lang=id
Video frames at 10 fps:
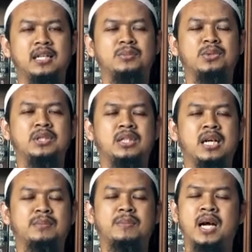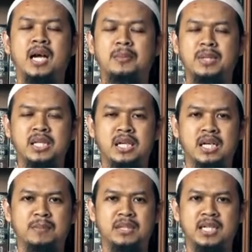kemudian memahaminya,
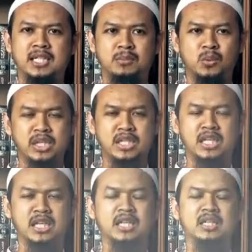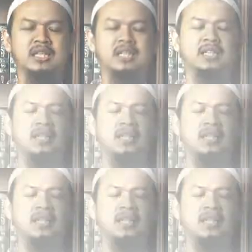mentadaburinya, ya,